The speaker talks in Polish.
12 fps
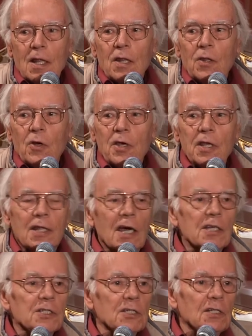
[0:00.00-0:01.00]
No i tak
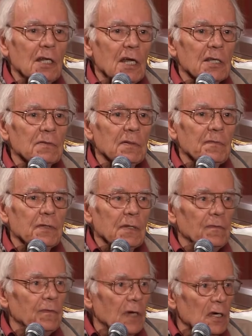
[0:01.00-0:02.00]
się znalazłem w
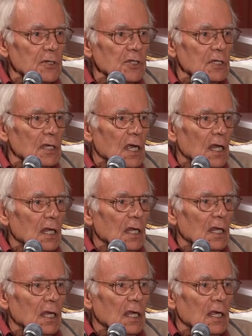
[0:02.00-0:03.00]
tym wąs
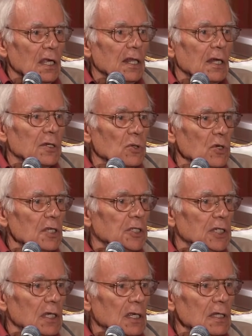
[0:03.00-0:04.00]
i na drugi
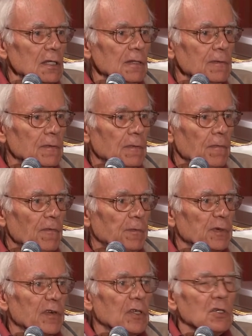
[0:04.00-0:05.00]
dzień
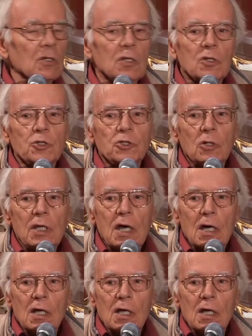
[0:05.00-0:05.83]
wprowadzony do stolika